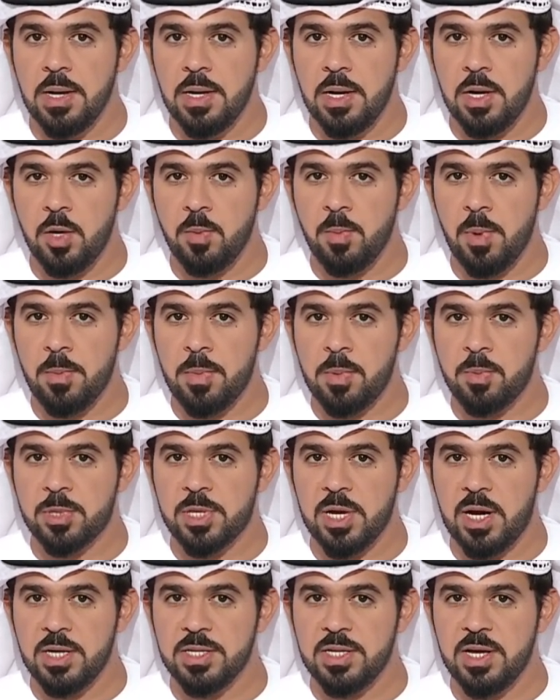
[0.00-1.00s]
للأمم
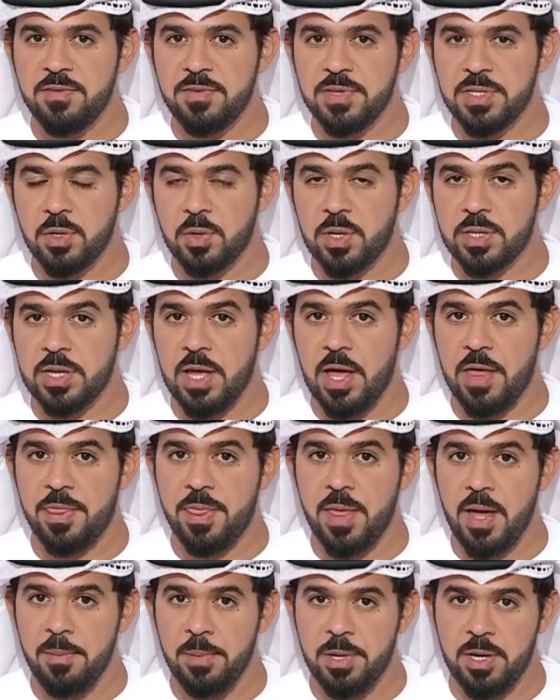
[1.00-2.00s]
المتحدة في دورتها
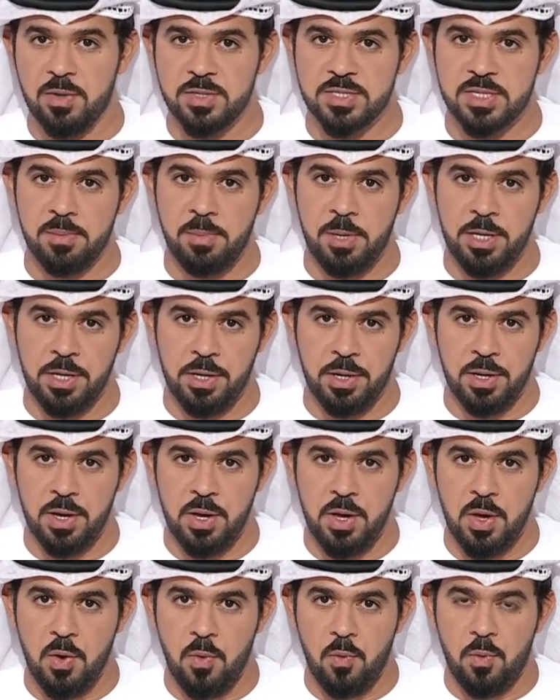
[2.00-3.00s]
الثامنة والسبعين
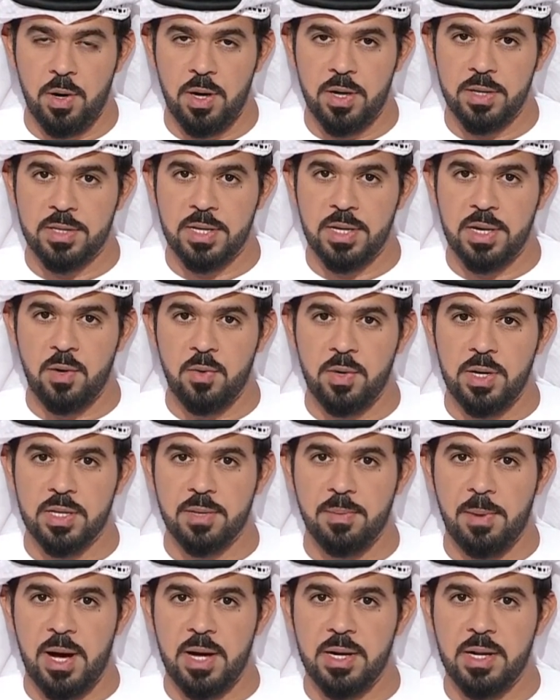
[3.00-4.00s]

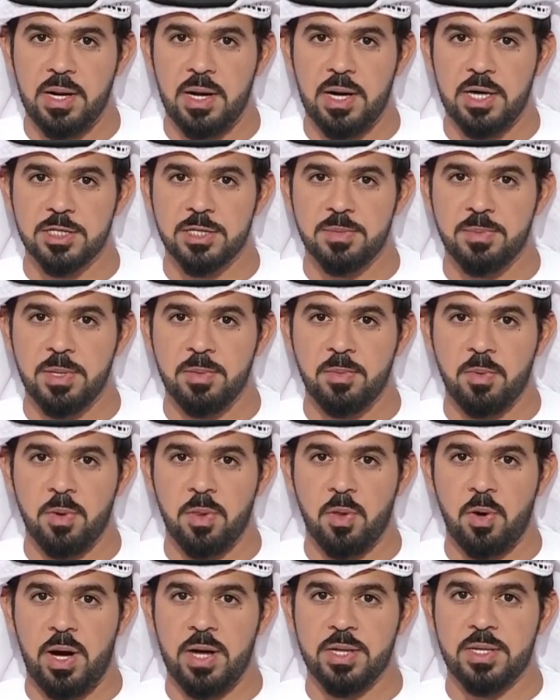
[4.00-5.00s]
وتناولت معالي الهاشمي
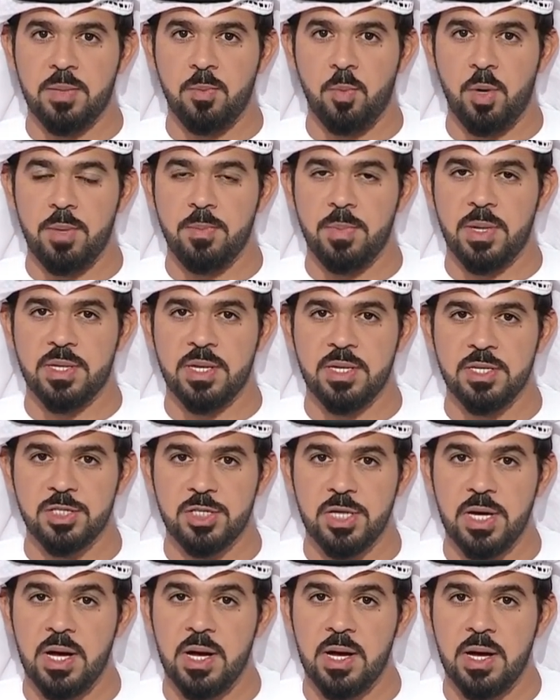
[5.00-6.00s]
موضوعات مهمة
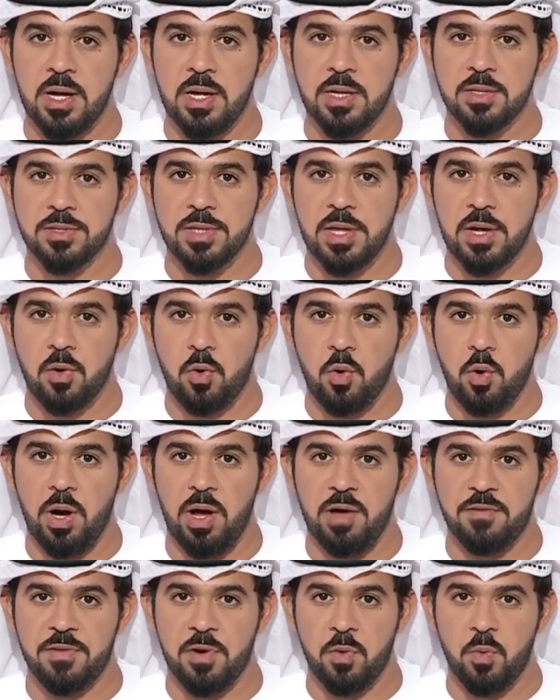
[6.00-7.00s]
جاء
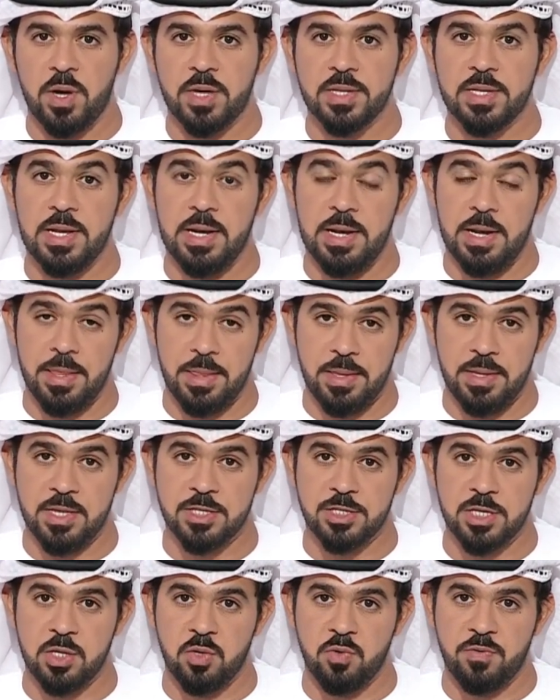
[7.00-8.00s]
طرحها في الوقت الذي
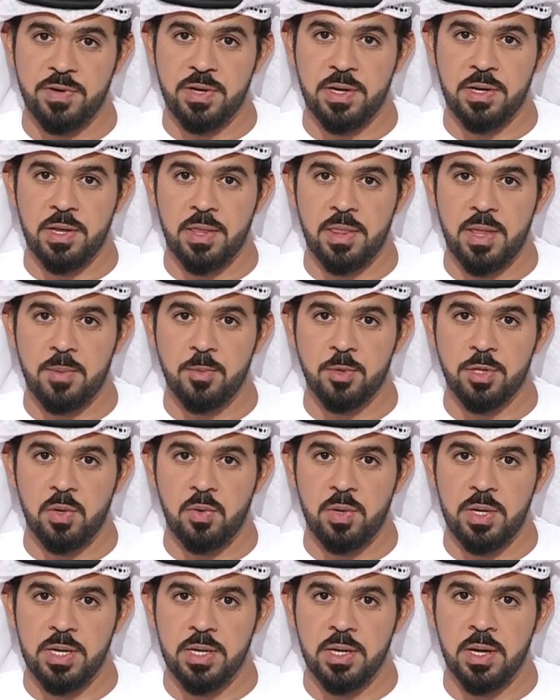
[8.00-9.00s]
يشهد فيه النظام
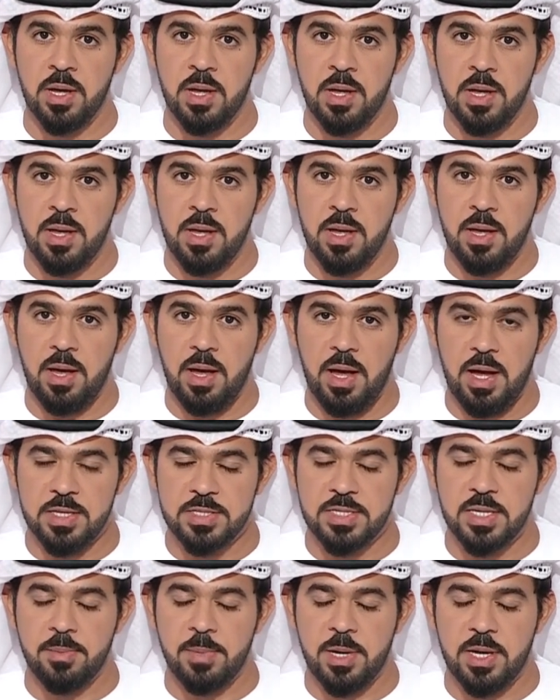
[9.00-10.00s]
الدولي
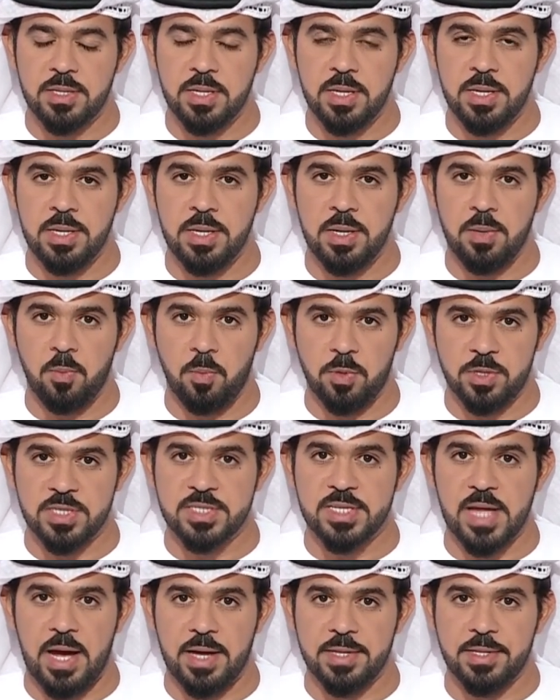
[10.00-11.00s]
أزمات
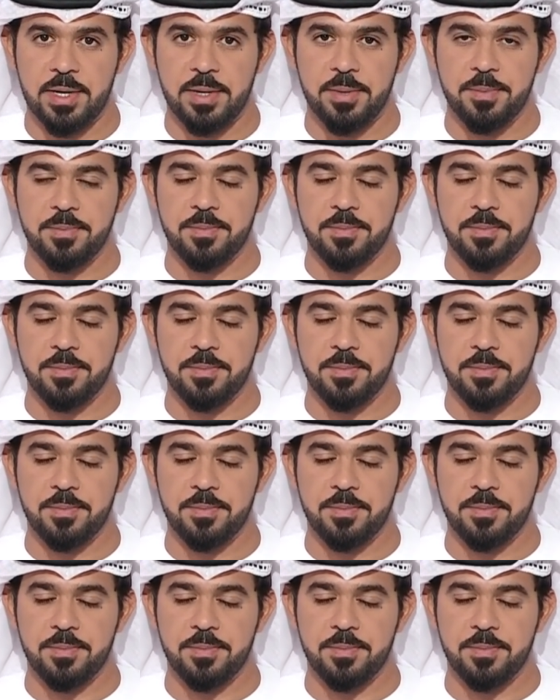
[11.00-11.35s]
متصاعدة